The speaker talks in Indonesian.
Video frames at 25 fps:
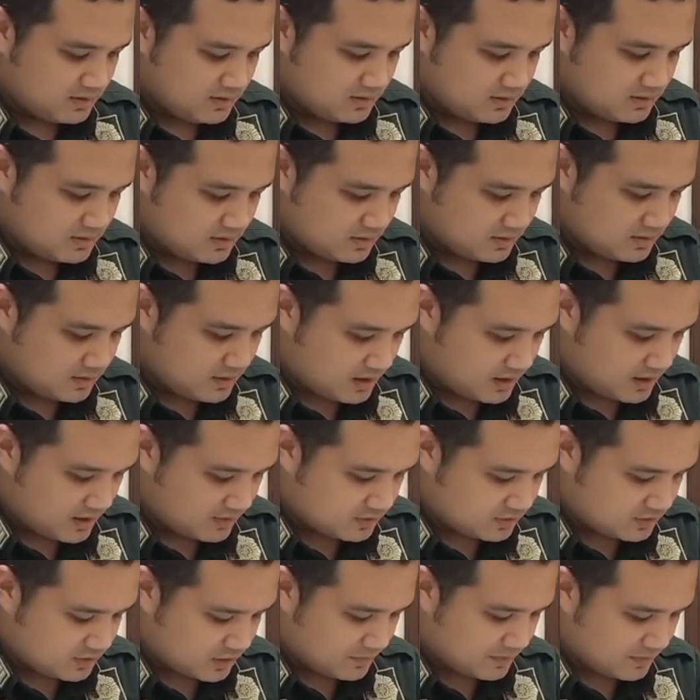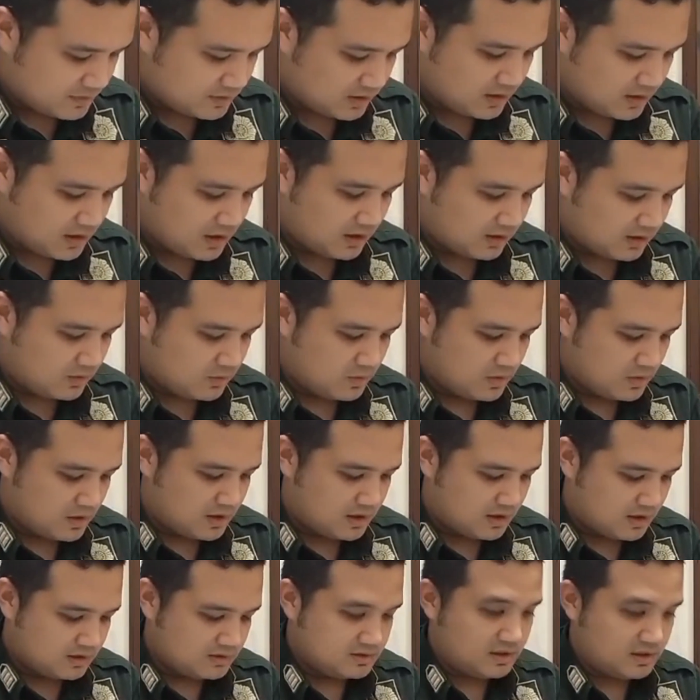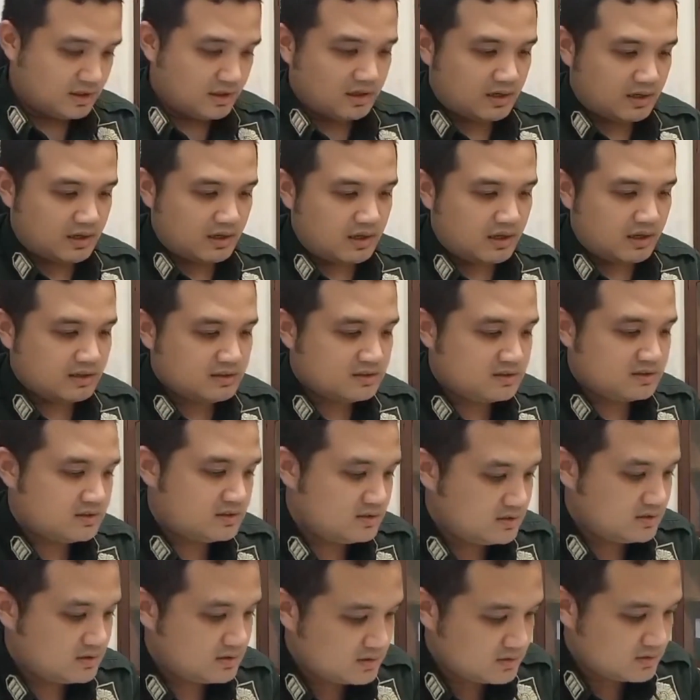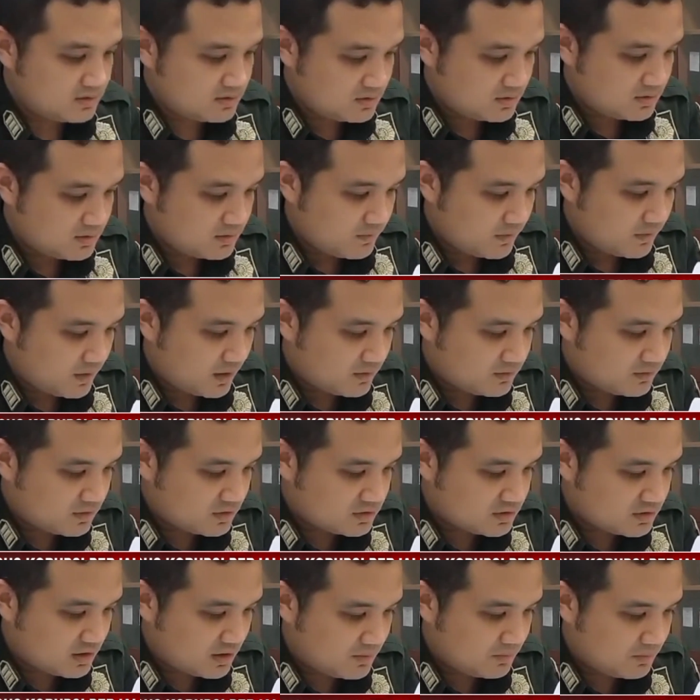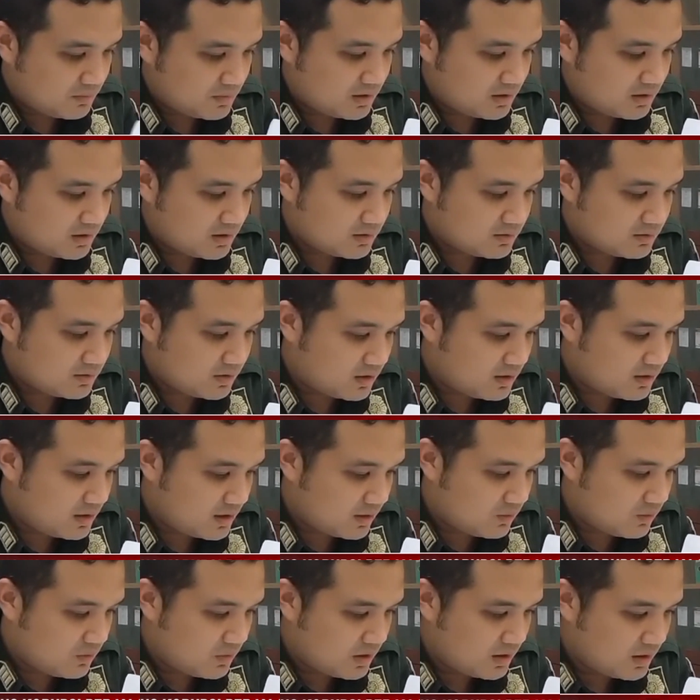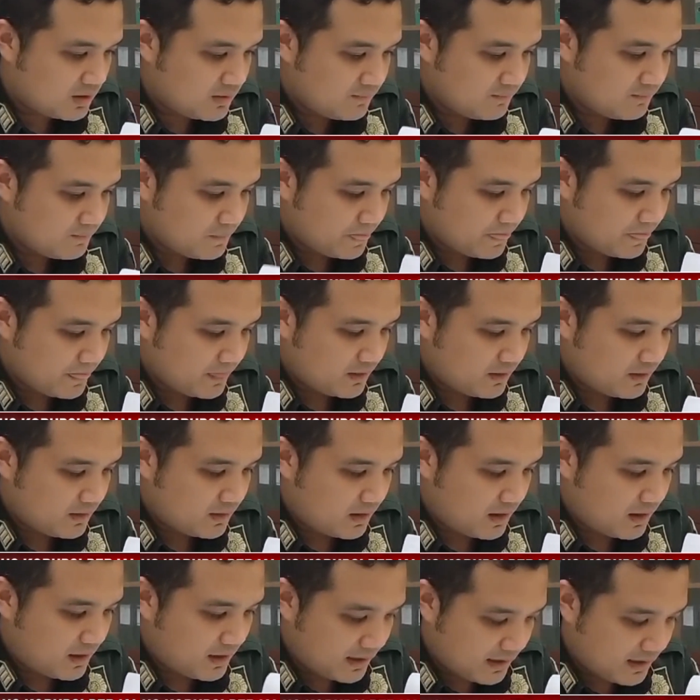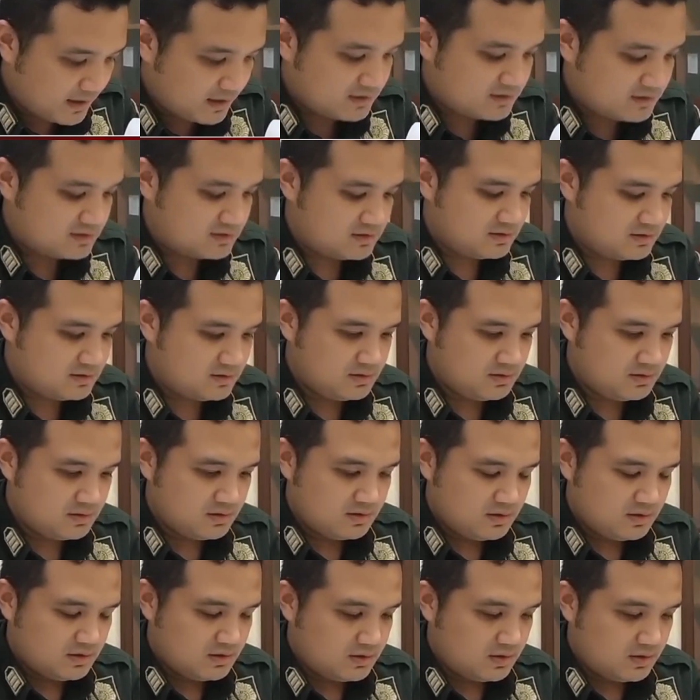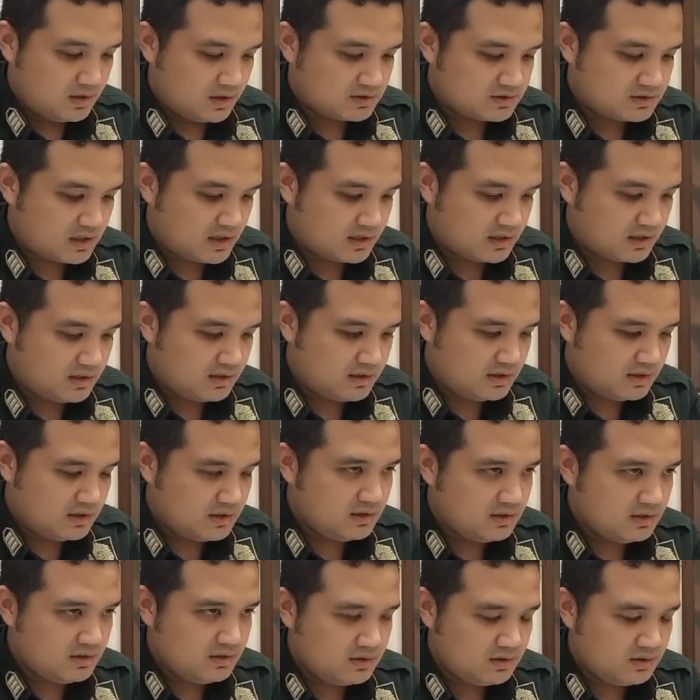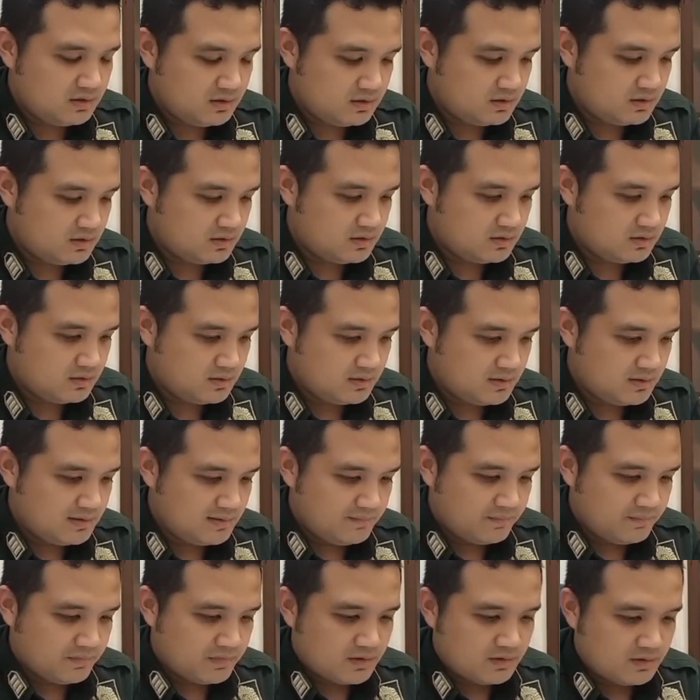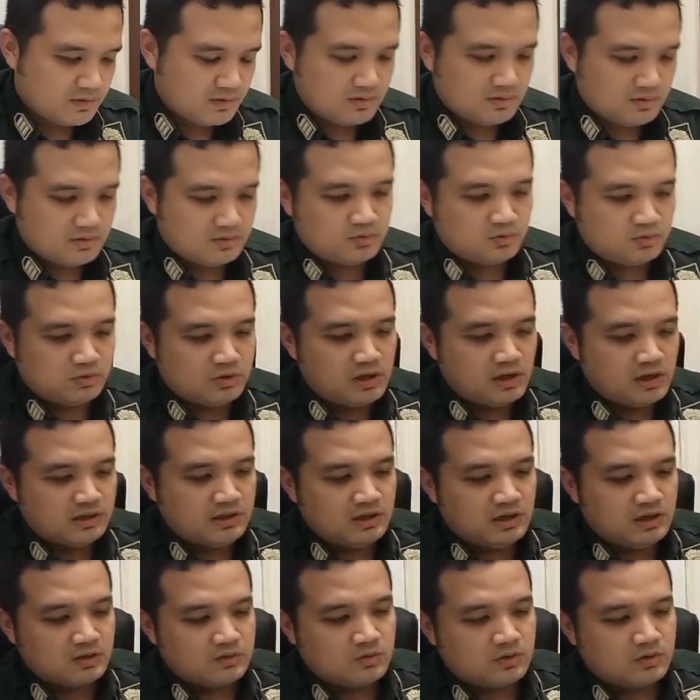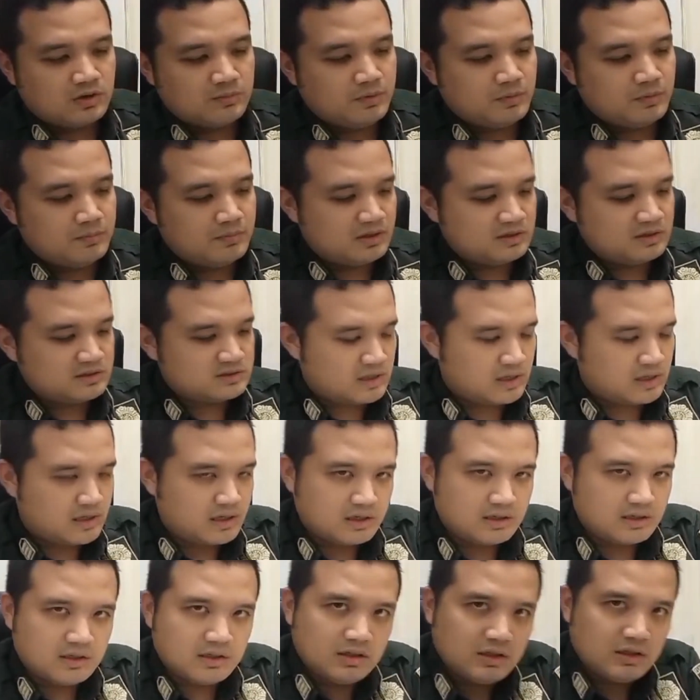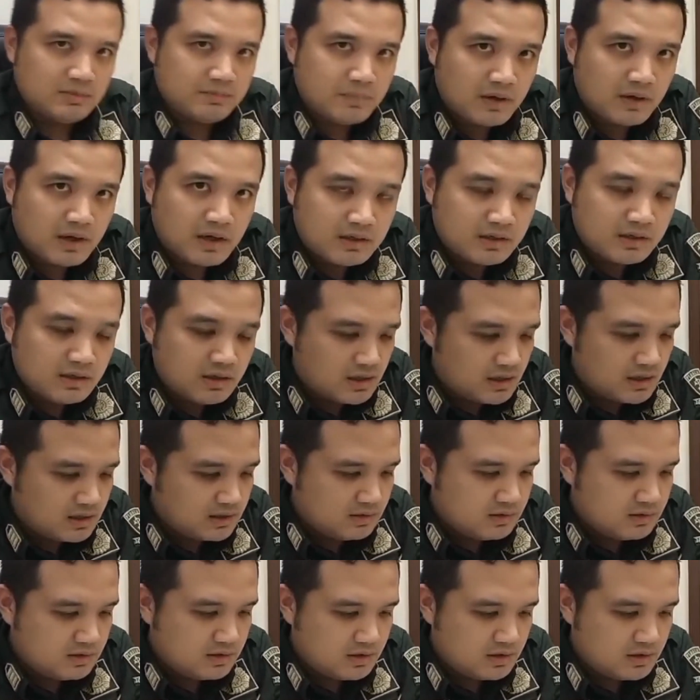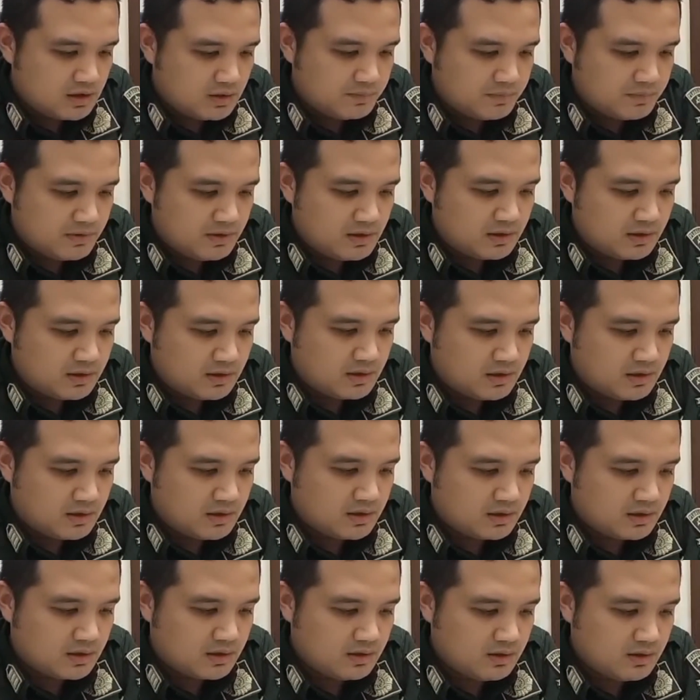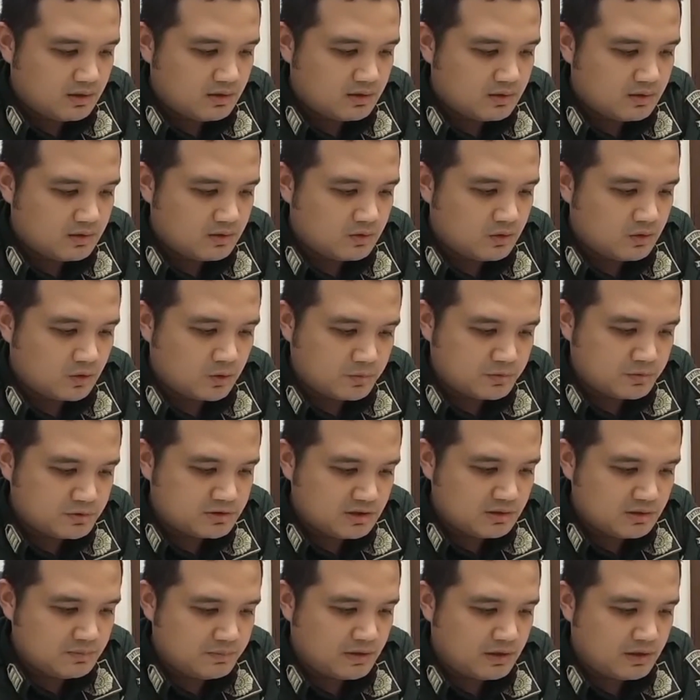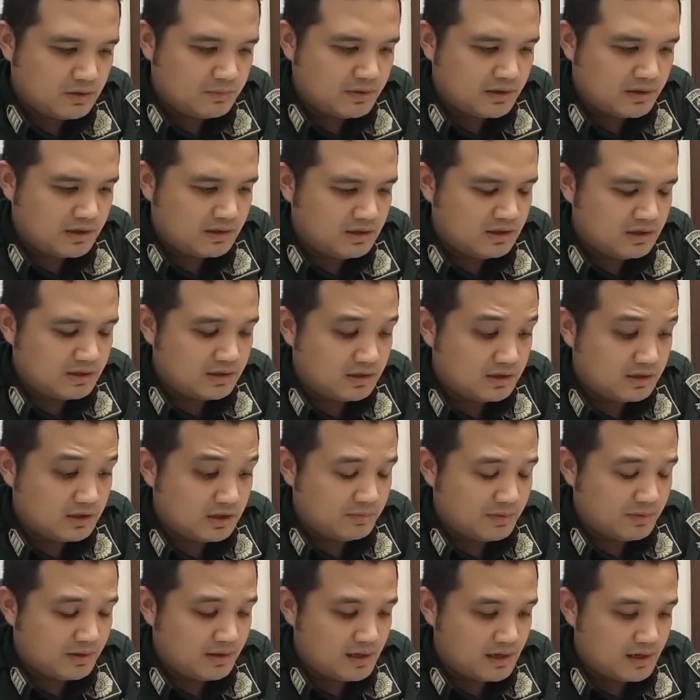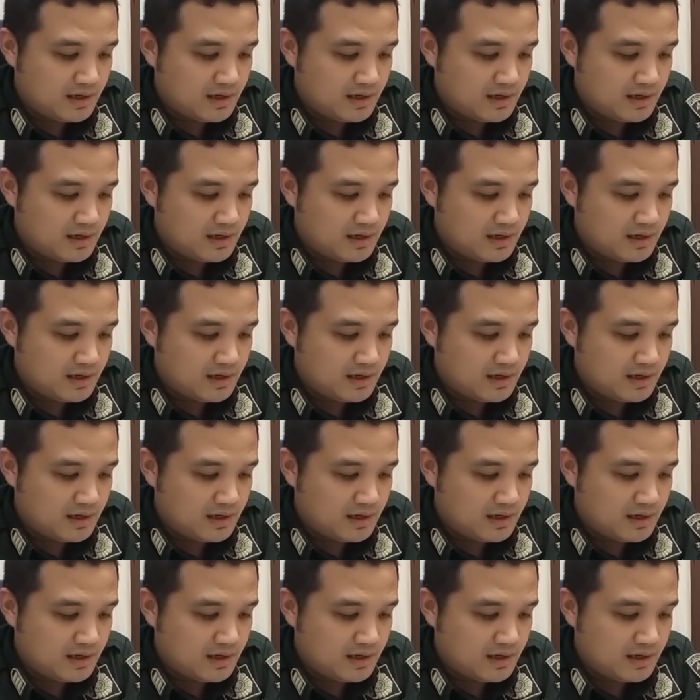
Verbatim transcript: dan atas nama terdakwa ZS atas nama terdakwa AS yang saat ini sudah dilakukan pemeriksaan di pengadilan tindak pidana korupsi pada pengadilan negeri Medan